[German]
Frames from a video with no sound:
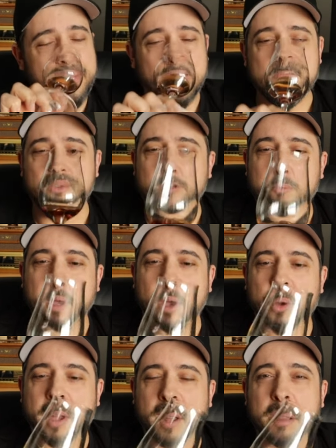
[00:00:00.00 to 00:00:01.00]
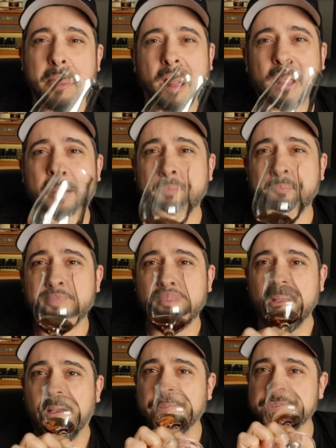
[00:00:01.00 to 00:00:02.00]
Das würde ich mir auch gerne mal
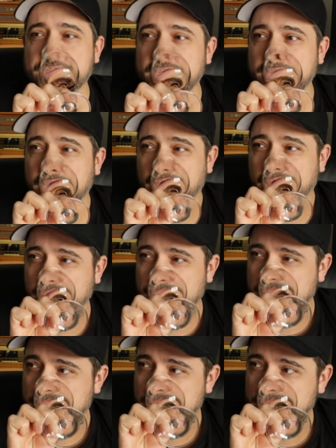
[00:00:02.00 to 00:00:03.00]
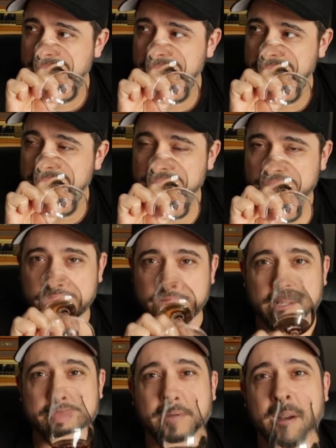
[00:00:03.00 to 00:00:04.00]
ansehen, aber
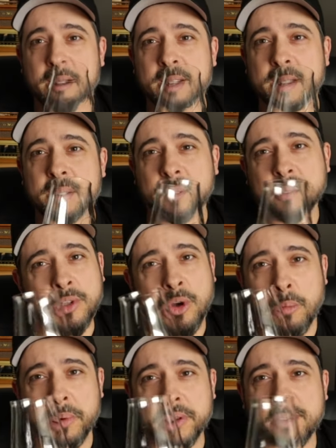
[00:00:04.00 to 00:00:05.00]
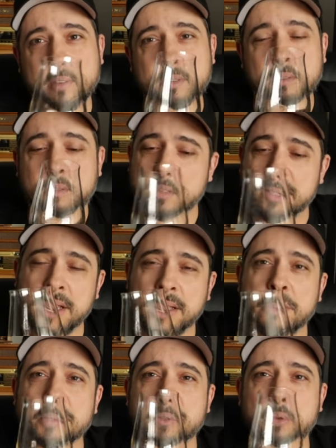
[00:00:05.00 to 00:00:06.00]
Tasmanien und Hobart, das
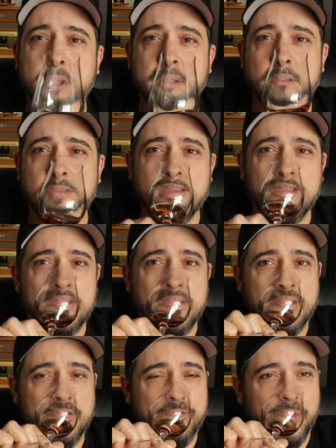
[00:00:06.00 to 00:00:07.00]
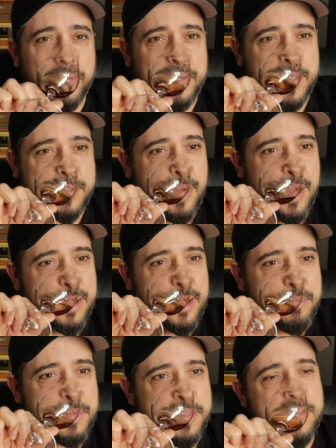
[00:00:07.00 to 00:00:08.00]
liegt im Süden von
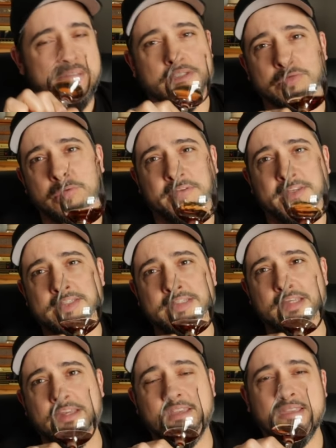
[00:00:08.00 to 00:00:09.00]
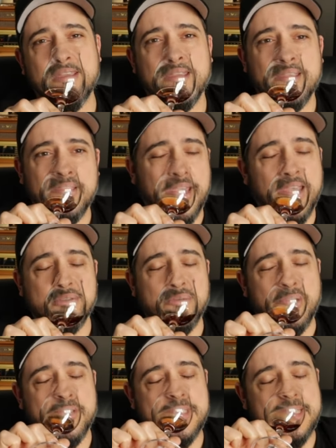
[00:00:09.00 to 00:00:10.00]
Tasmanien, ein bisschen südwestlich, äh,
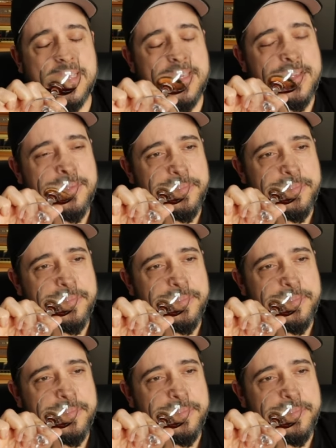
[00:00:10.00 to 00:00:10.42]
südöstlich